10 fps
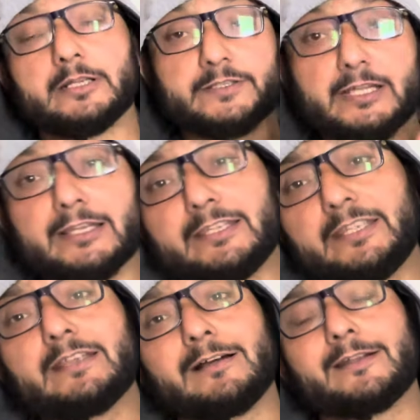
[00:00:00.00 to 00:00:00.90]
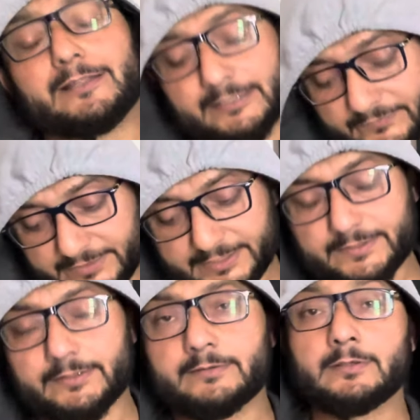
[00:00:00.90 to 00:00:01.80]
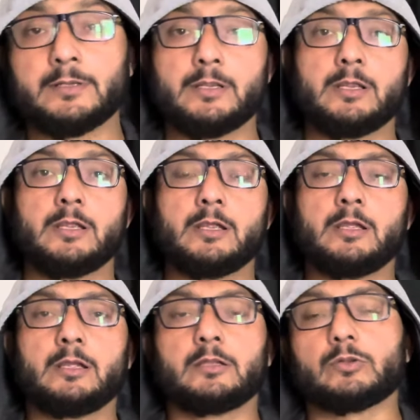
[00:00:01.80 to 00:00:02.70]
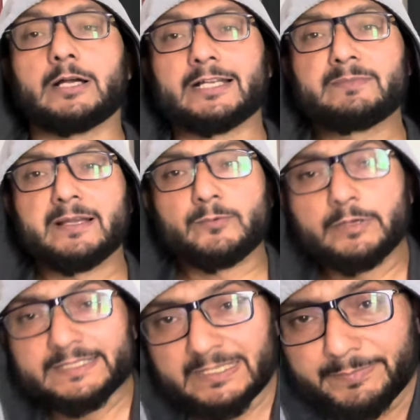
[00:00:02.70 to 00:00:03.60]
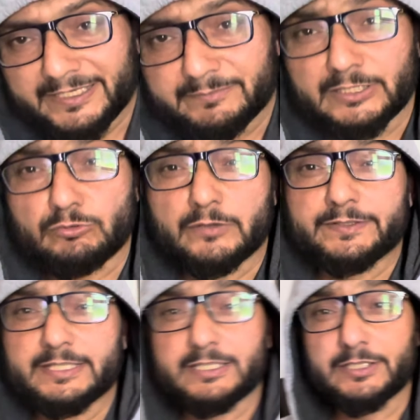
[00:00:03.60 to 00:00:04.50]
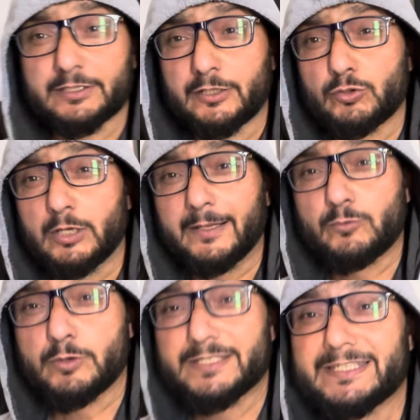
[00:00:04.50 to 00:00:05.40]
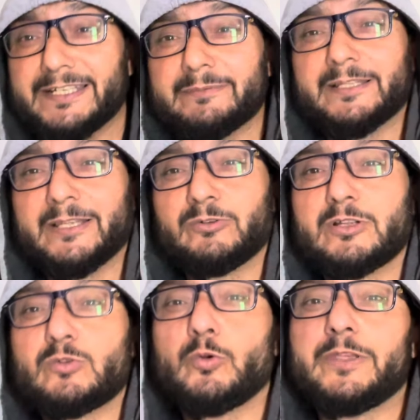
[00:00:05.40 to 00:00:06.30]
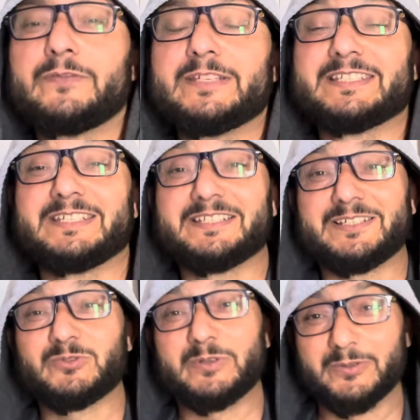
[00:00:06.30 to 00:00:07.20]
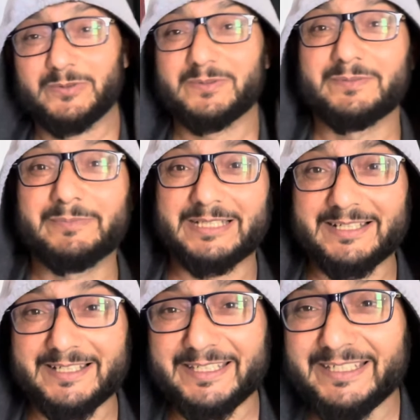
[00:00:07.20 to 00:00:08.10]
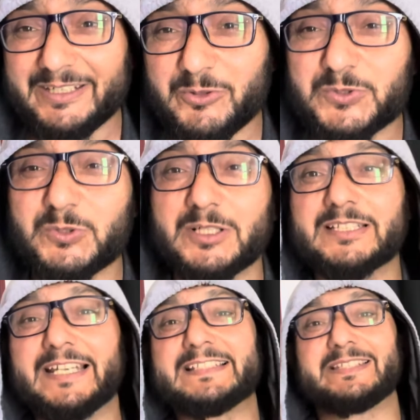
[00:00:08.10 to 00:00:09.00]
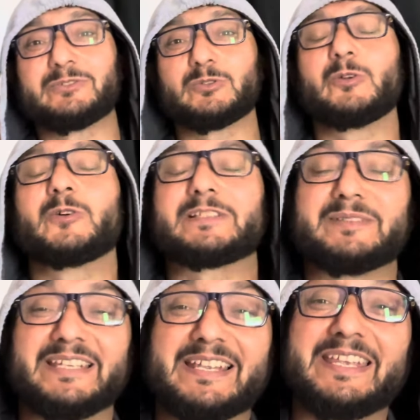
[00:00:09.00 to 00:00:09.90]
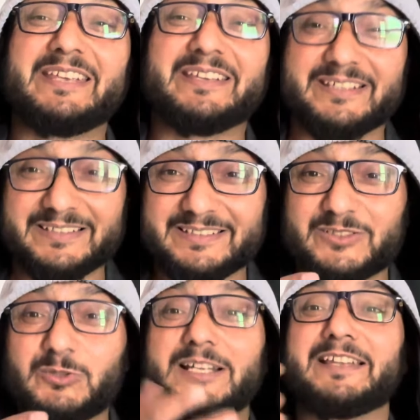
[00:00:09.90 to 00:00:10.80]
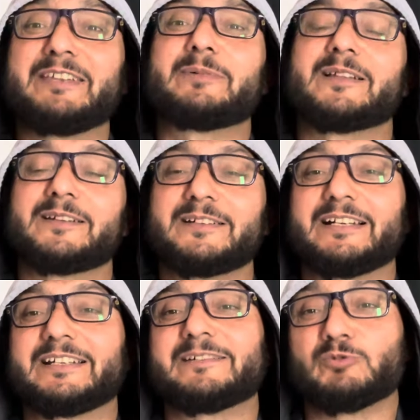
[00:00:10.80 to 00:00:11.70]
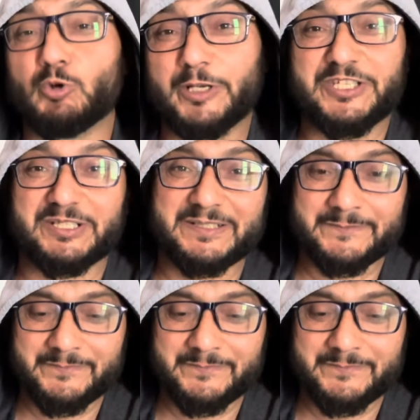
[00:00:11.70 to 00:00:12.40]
साल ही हार्ड आता है फिजिक्स का तो आज मैं आपको ऐसा पेन बताऊंगा फिजिक्स टीचर का जो आपको किसी ने नहीं बताया होगा कोई फिजिक्स टीचर इसको बताता नहीं है क्योंकि उसको लगता है इससे उसको लोग समझेंगे कि ये इसको आता नहीं पढ़ाना या कमज़ोर टीचर है